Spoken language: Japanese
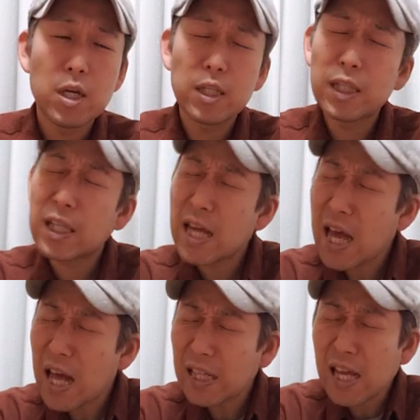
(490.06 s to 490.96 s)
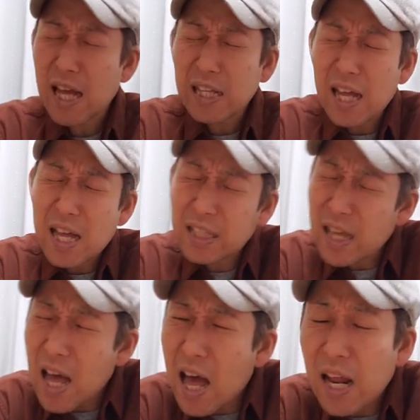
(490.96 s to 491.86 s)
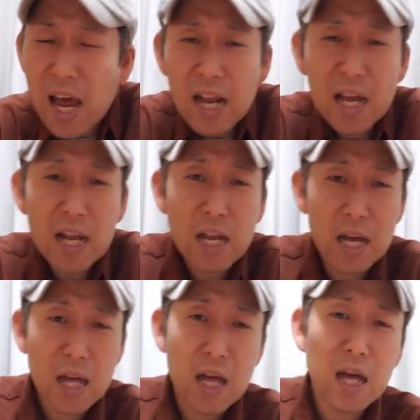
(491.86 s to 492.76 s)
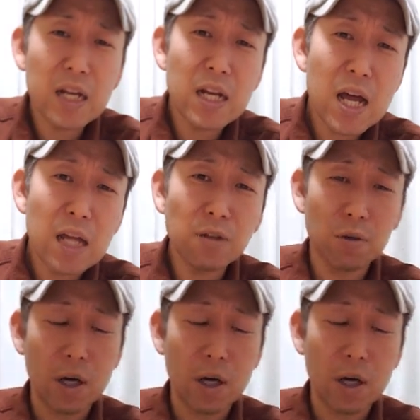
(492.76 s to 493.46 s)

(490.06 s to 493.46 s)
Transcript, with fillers: 「ダラダラララダと